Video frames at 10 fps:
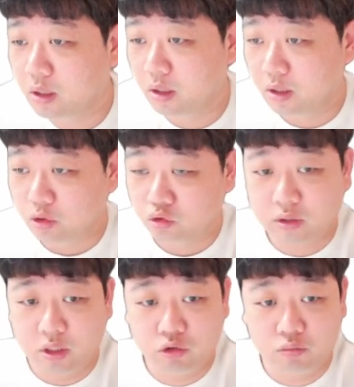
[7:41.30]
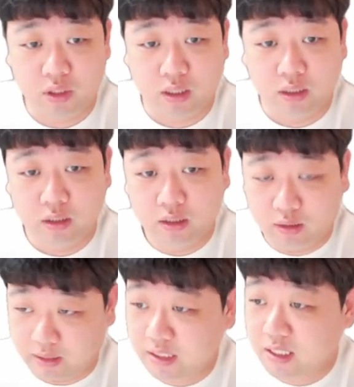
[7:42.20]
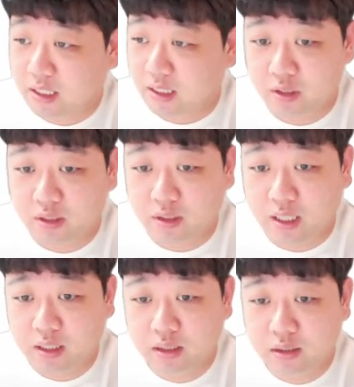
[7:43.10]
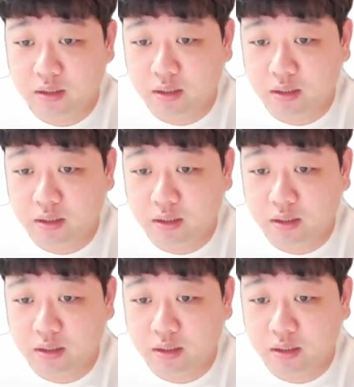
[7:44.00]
추가를 해줍니다. 날짜가 다른